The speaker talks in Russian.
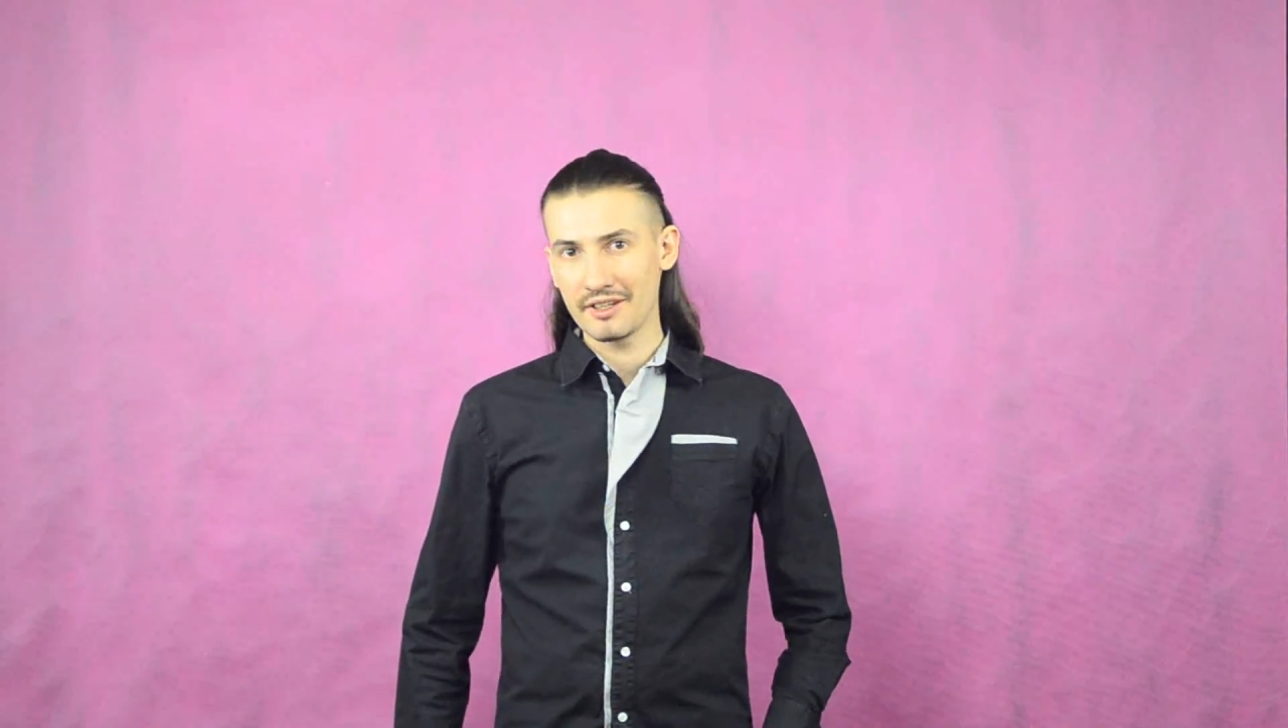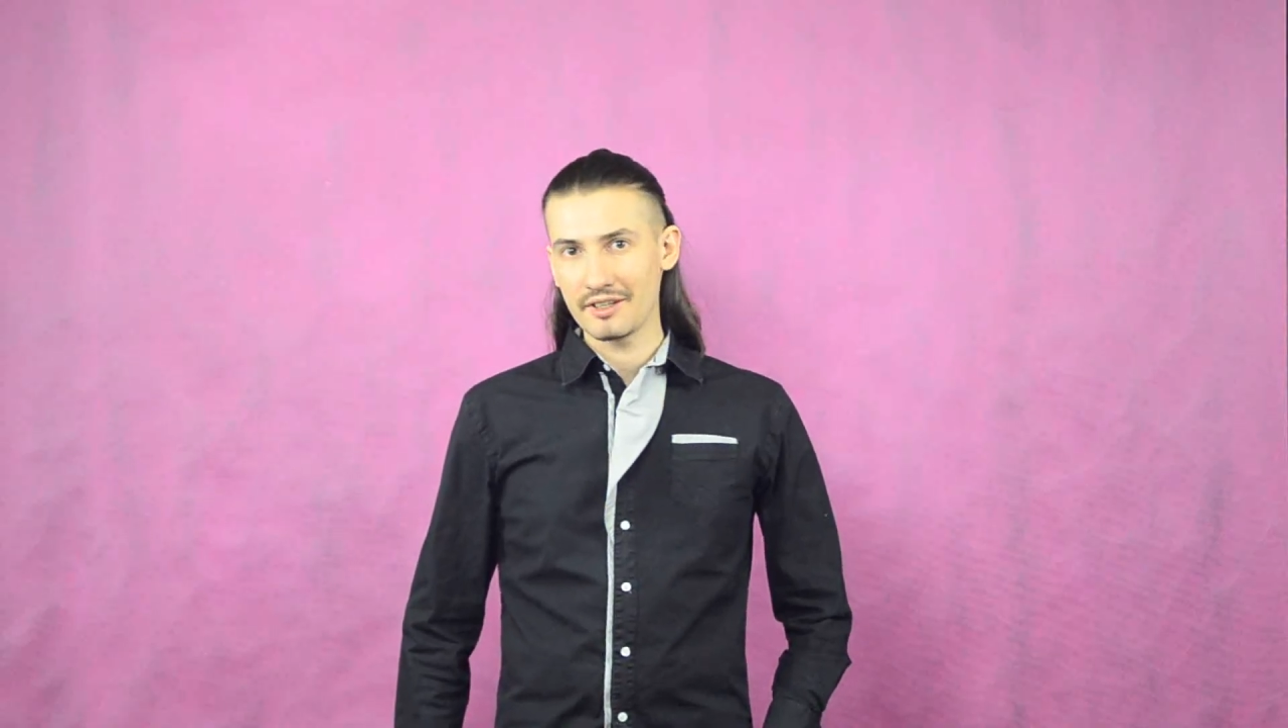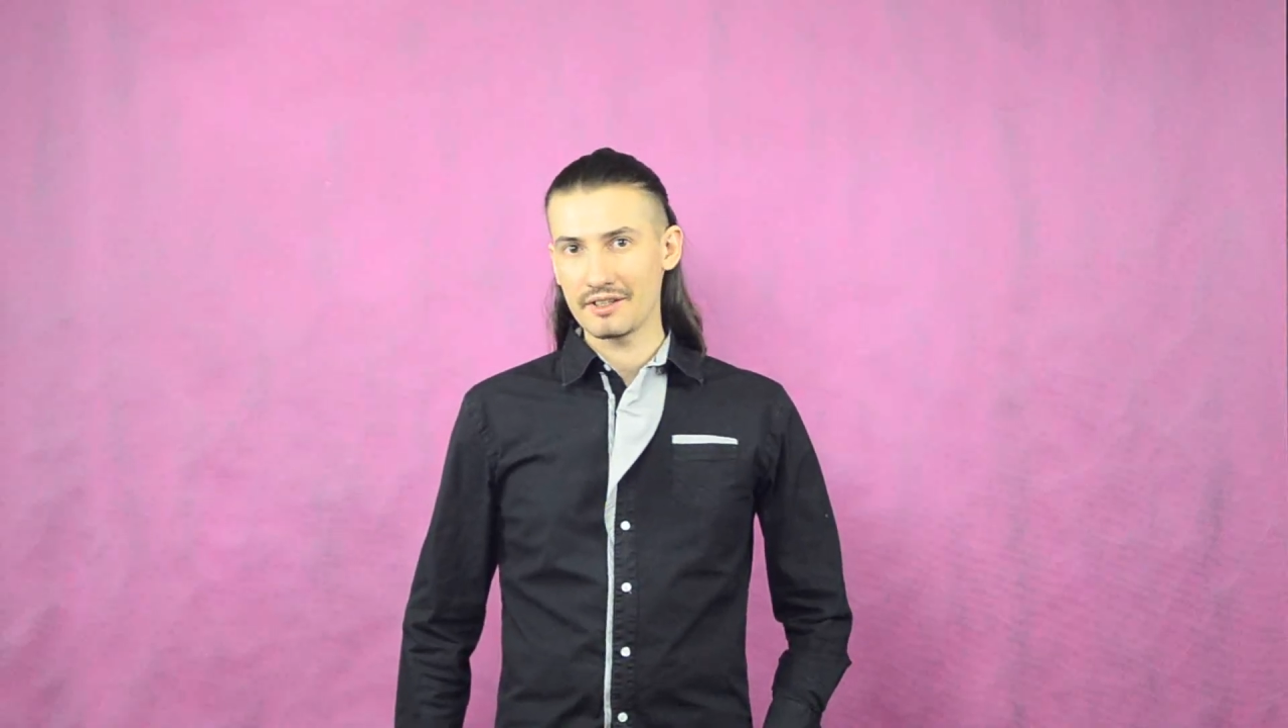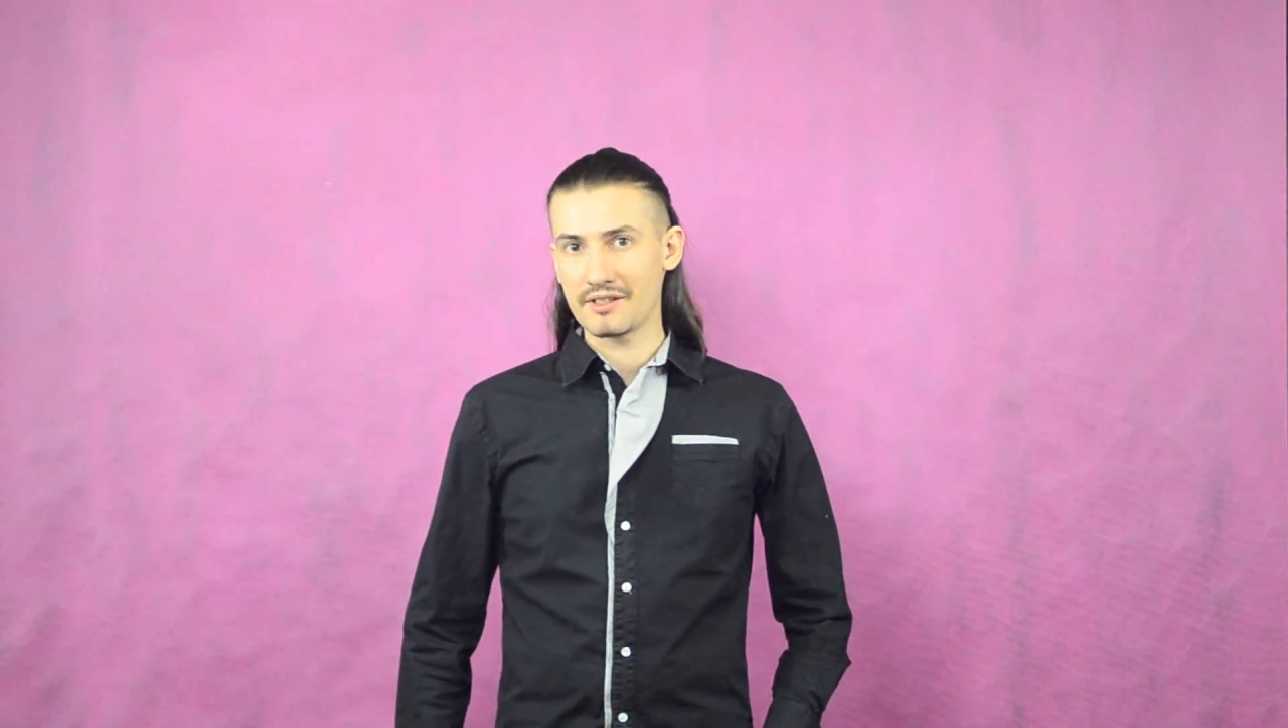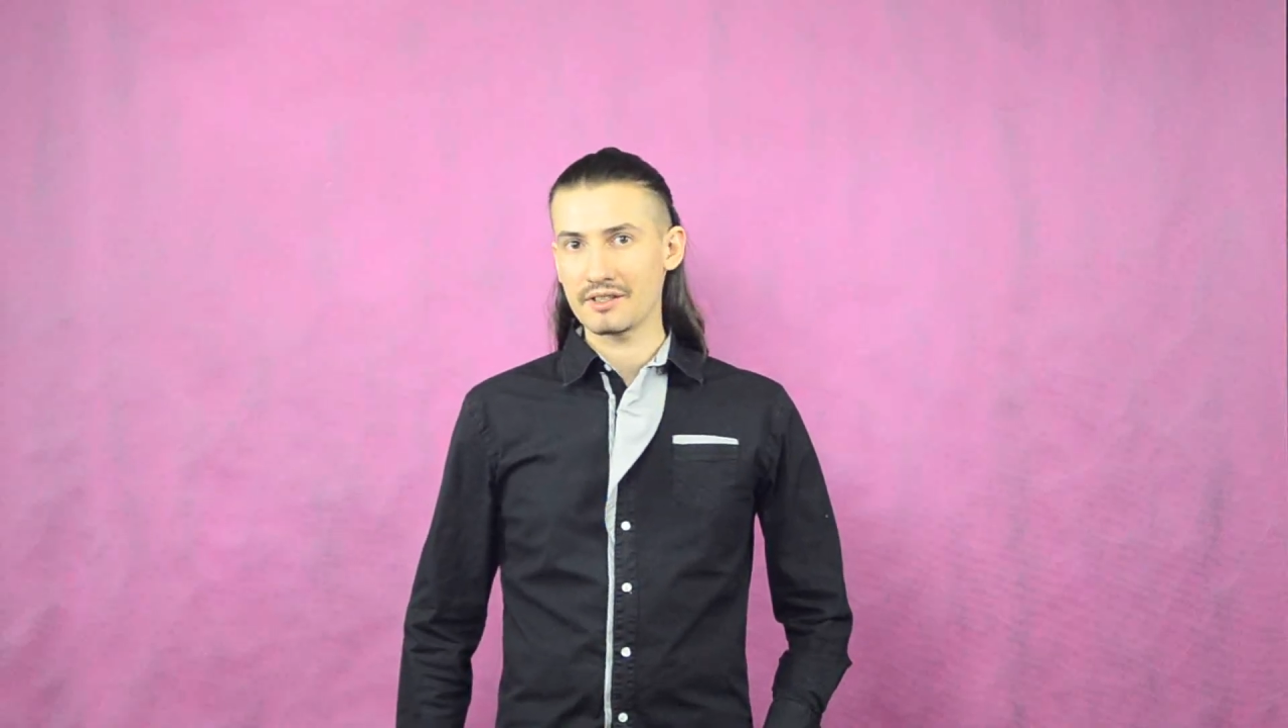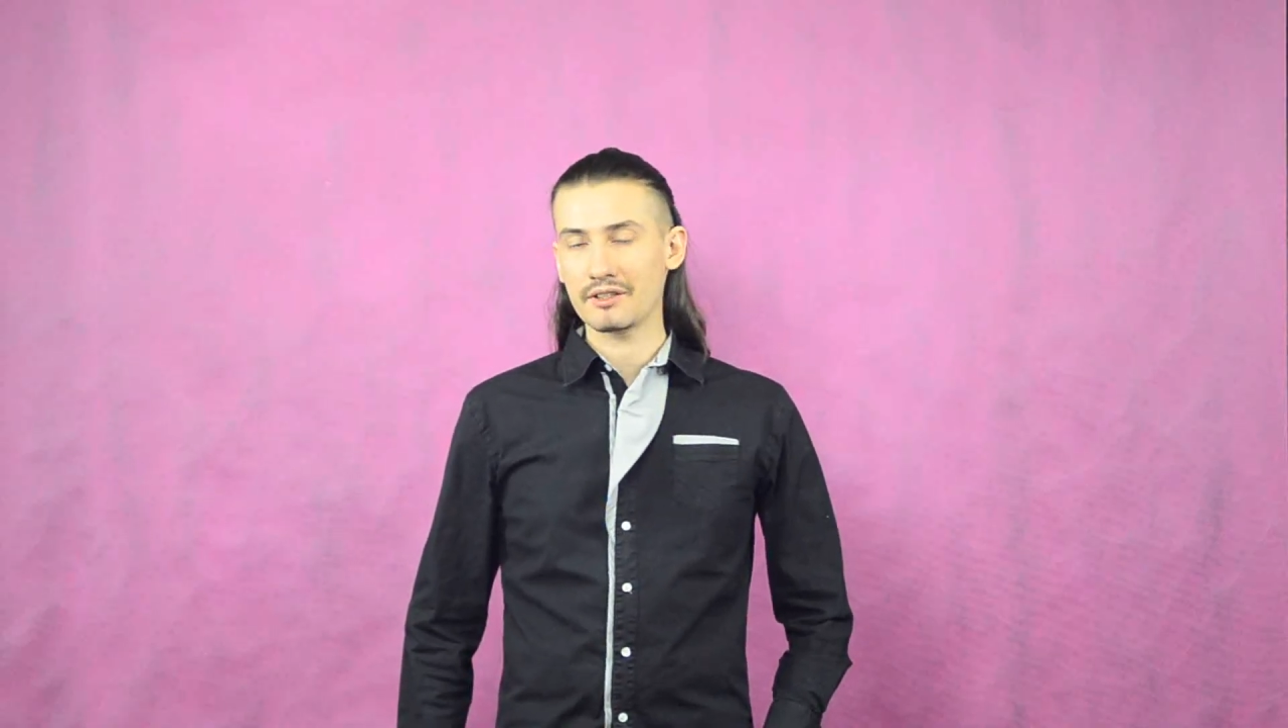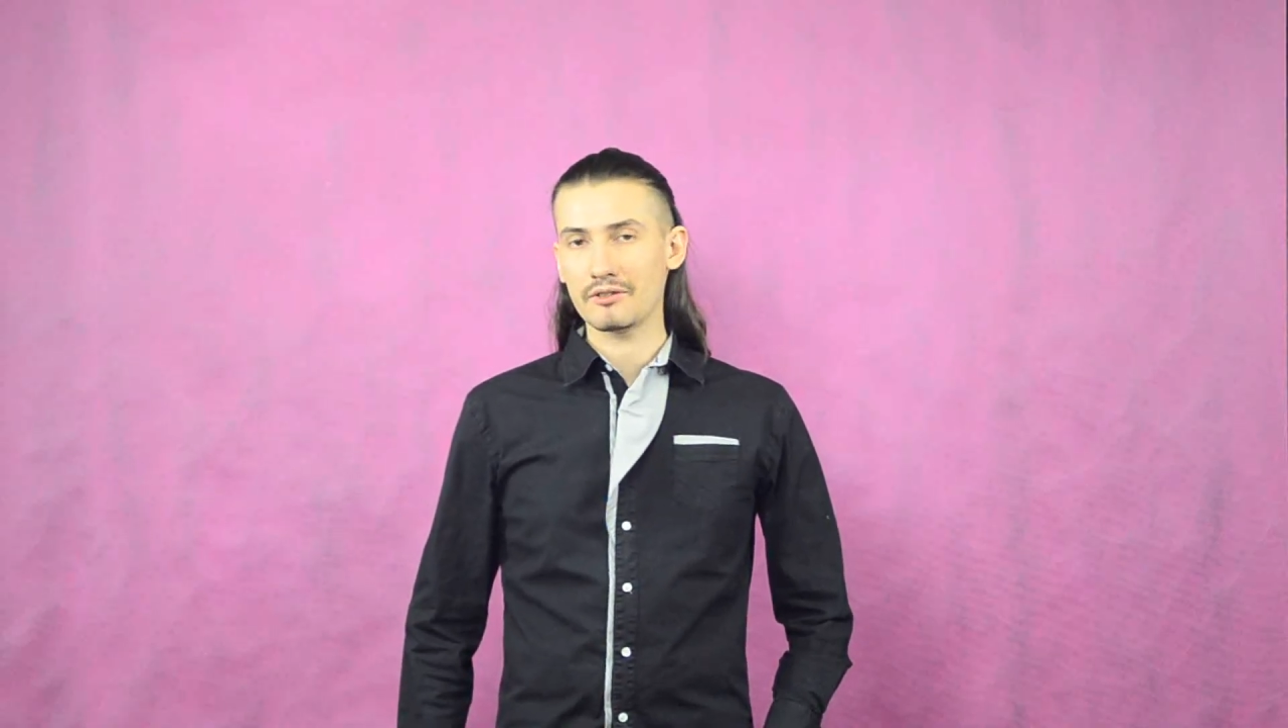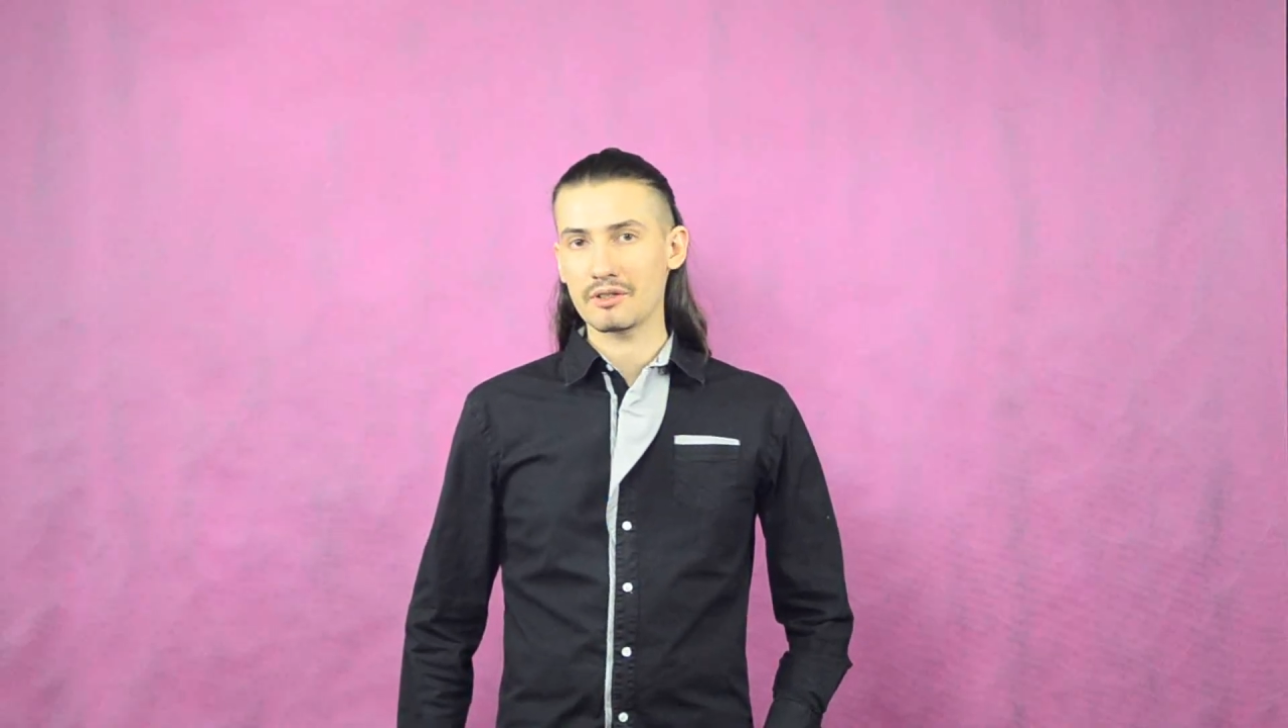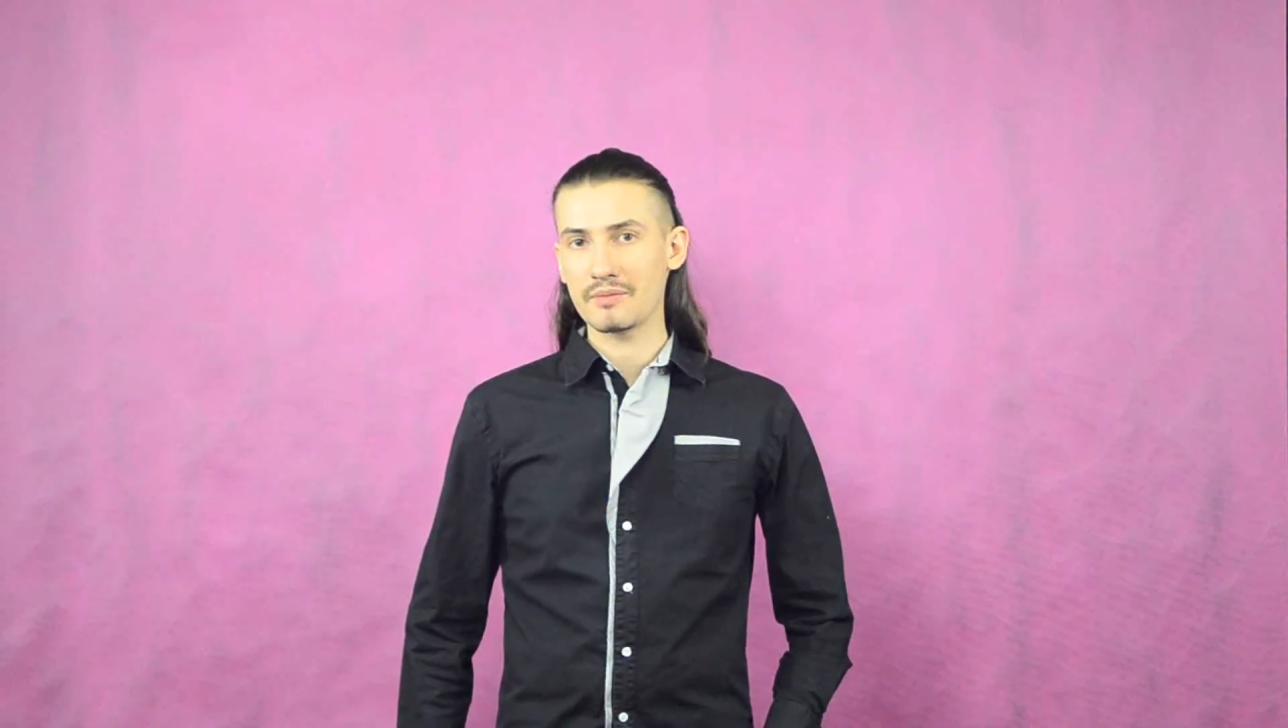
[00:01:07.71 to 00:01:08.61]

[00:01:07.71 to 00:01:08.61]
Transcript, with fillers: из-за которых